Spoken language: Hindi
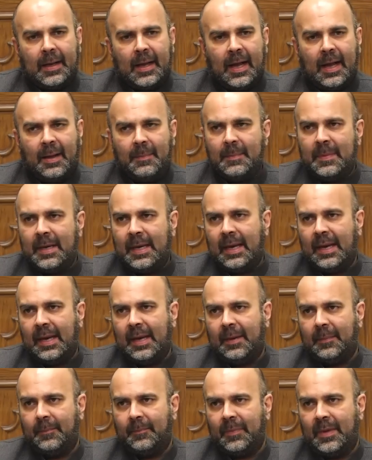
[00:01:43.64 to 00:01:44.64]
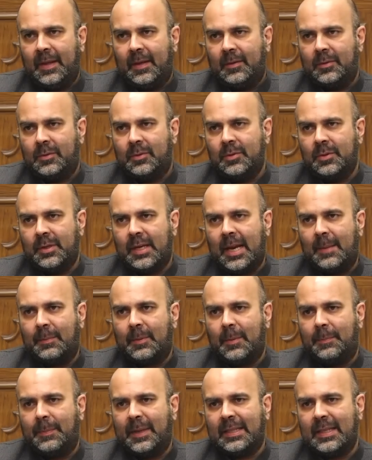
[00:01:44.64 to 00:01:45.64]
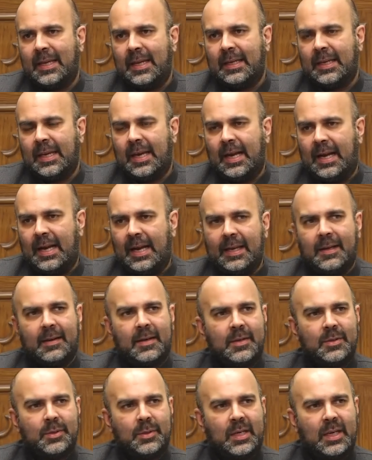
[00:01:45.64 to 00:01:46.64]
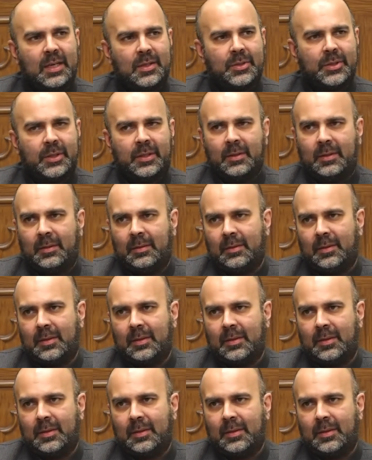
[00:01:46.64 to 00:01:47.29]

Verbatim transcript: हमने चूँकि आपको पता है कि हायर एजुकेशन